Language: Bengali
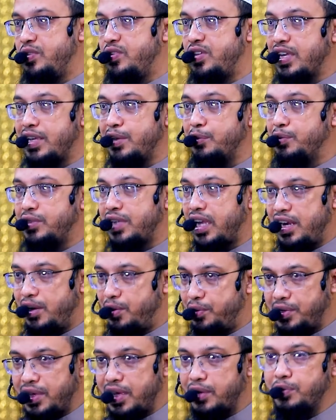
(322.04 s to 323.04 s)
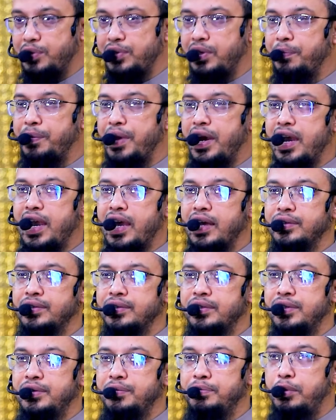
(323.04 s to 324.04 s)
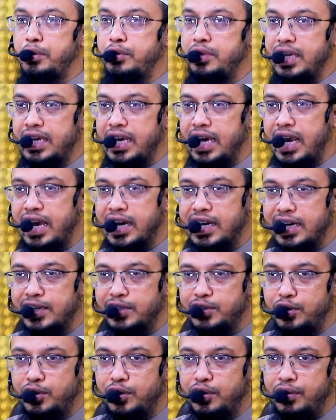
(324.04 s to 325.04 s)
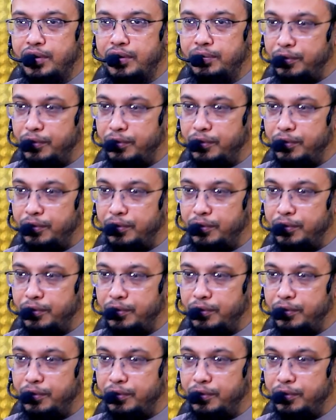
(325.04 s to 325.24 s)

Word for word: যে কেউ চাইলে রুকিয়া করতে পারে না প্রত্যেক এলাকার জন্য